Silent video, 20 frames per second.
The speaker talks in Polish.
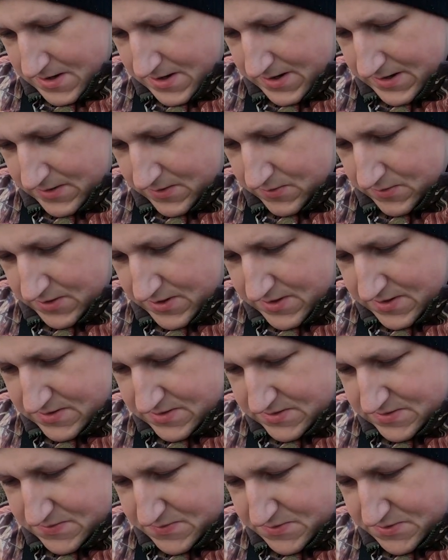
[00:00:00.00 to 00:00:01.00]
Argon
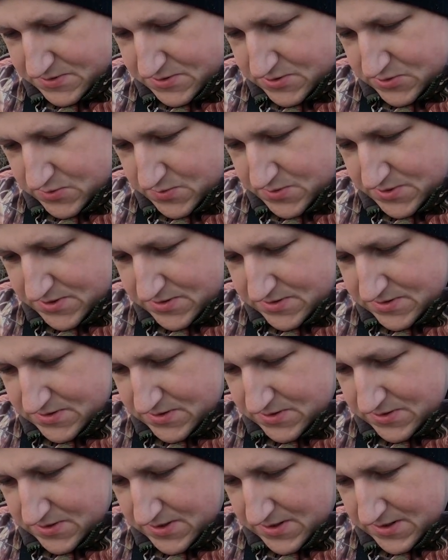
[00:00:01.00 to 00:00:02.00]
Gaze. Czy u mnie jest
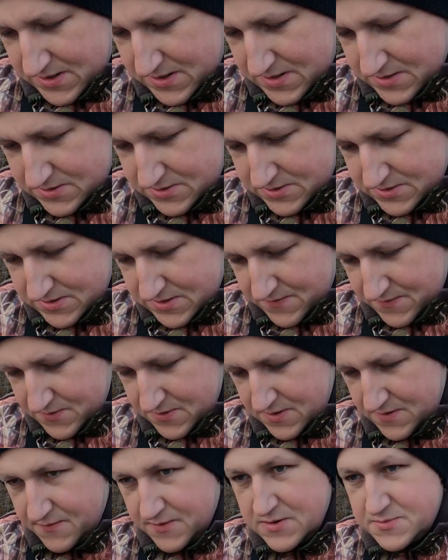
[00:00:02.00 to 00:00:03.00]
tylko taka czysta
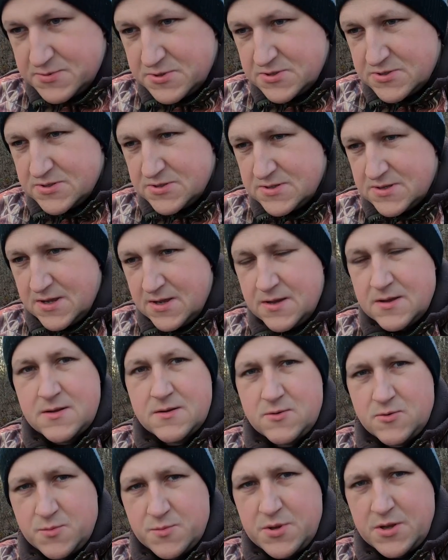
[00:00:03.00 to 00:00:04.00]
woda, wręcz przejrzysta?
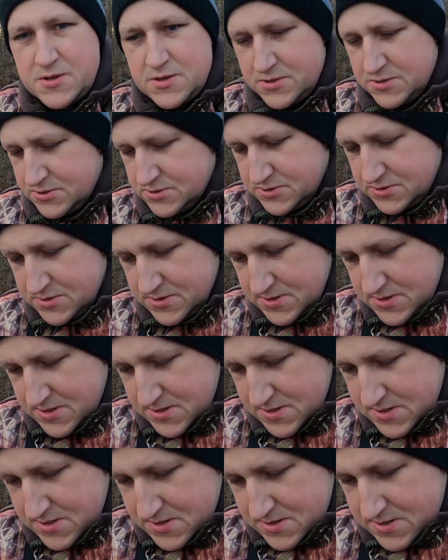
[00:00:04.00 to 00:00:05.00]
U mnie też.
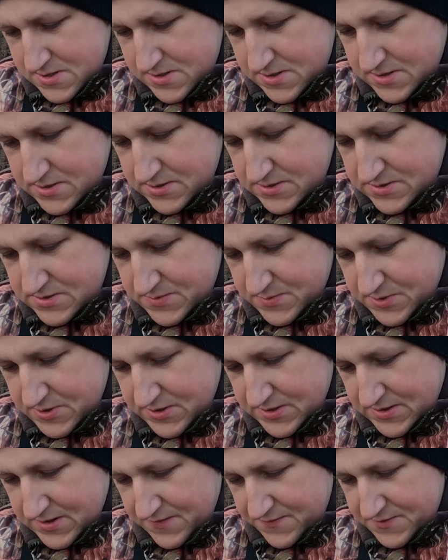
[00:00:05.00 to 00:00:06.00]
I nic nie
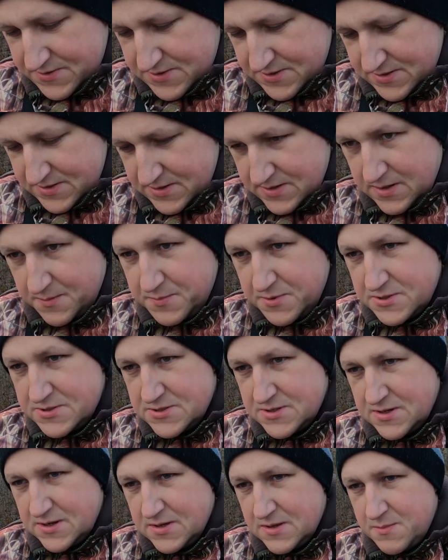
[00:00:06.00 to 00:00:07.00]
mogę trafić ani
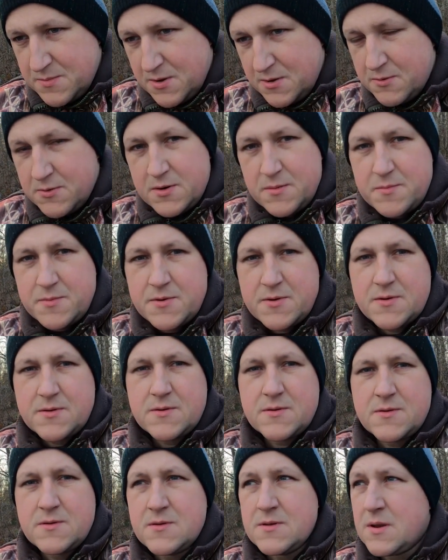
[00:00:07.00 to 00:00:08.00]
drapieżnika, ani białoryb.
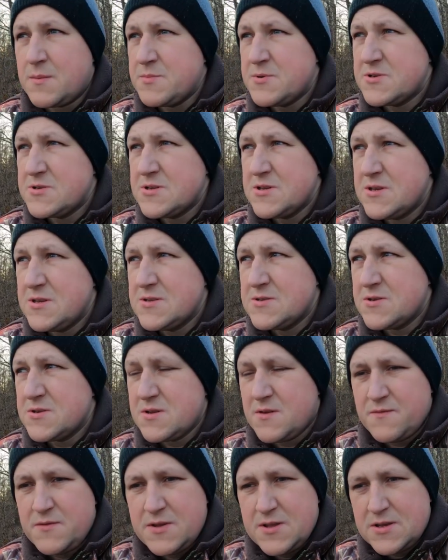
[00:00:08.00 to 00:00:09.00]
No drapieżniki
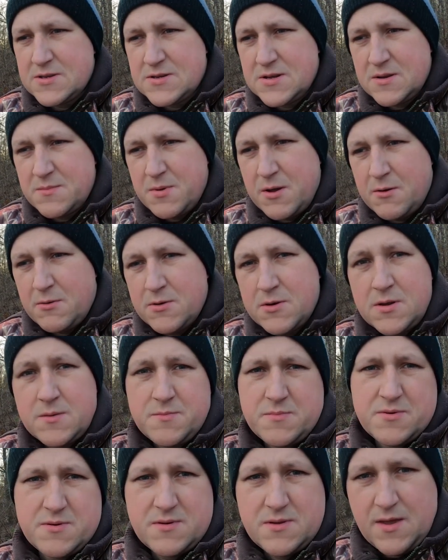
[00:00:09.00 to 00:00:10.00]
coś tam widać, ale
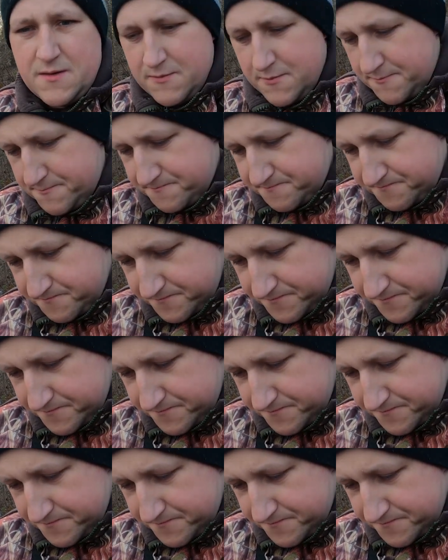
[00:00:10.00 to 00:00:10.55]
białoryb nie wiem.